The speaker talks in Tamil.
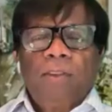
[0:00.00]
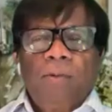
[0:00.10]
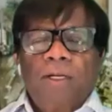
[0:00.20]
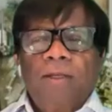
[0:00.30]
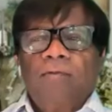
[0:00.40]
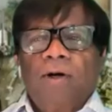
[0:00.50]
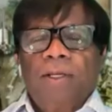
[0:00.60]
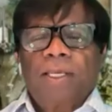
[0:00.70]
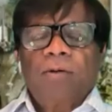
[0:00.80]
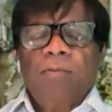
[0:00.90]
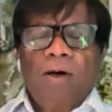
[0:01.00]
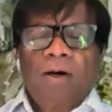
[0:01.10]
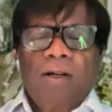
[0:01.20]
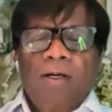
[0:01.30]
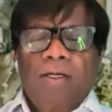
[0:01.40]
இந்த முறை வளமைக்கு
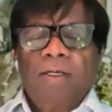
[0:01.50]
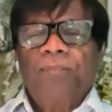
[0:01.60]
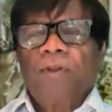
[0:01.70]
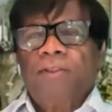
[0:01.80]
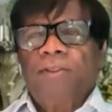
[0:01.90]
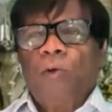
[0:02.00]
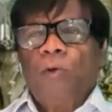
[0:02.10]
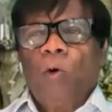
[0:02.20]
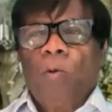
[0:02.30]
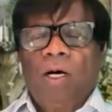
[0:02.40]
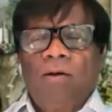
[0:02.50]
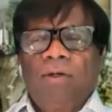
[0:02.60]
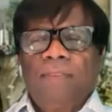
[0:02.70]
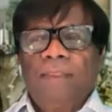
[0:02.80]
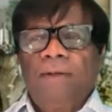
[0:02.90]
மாறாக அஜித் டோவால்
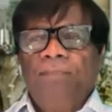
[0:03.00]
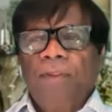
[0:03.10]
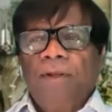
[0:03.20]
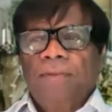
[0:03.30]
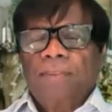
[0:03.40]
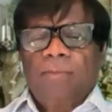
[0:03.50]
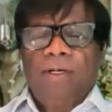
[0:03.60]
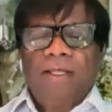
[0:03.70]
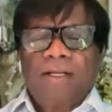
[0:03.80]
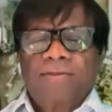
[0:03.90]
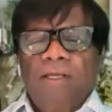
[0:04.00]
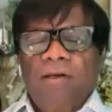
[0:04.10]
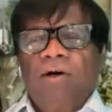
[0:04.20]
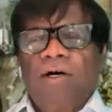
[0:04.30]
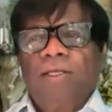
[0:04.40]
வந்து தமிழ்
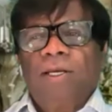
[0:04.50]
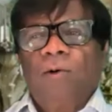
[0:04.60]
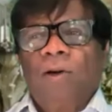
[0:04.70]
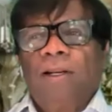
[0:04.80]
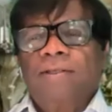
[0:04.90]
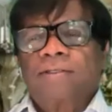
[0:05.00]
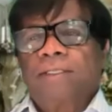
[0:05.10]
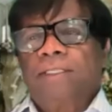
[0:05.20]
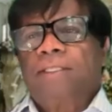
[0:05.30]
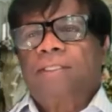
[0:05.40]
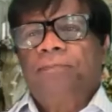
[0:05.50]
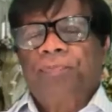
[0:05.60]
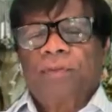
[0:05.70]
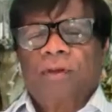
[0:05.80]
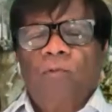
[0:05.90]
அரசியல்வாதிகளுடன் சந்தித்து
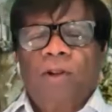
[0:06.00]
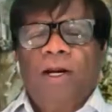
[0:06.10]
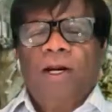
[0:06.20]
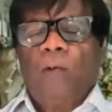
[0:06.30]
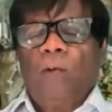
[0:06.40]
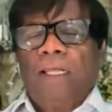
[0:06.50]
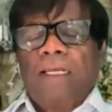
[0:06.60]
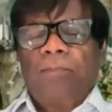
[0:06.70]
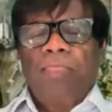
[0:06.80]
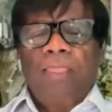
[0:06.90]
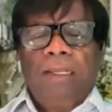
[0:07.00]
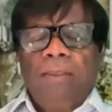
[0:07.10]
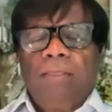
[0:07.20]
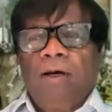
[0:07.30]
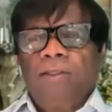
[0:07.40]
உரையாடியுள்ளார்
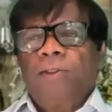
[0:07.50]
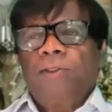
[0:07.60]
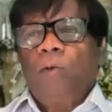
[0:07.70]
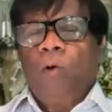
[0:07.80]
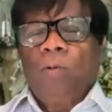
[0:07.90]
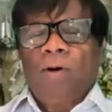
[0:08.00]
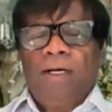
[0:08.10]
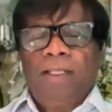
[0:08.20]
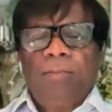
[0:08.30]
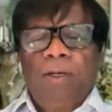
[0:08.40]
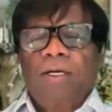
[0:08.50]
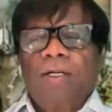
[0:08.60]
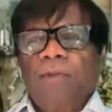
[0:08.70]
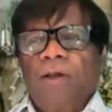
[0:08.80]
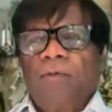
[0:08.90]
இந்த அஜித் டோவால்
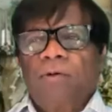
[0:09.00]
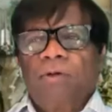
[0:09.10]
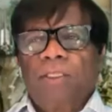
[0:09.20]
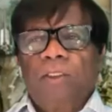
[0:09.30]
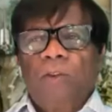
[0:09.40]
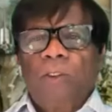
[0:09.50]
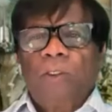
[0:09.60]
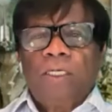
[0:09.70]
என்பவர் அவர் வந்து